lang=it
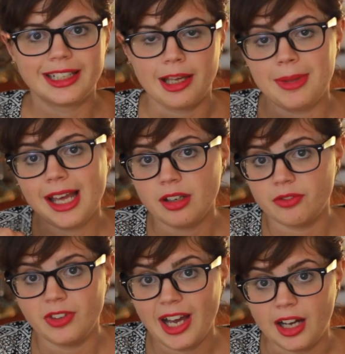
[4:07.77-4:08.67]
che mi hanno
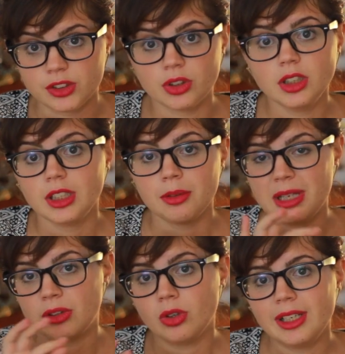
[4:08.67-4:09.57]
inviato
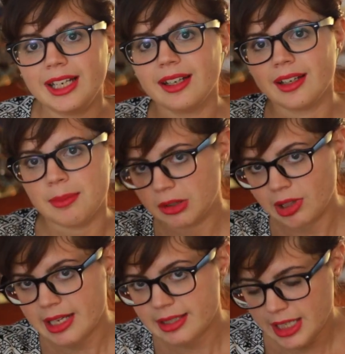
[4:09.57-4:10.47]
metto il link e metto
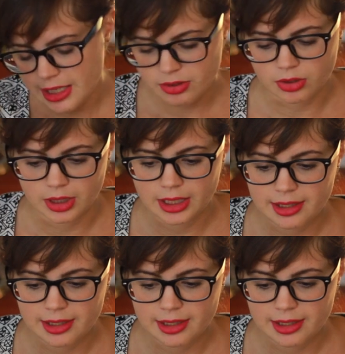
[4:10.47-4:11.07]
l'asterisco,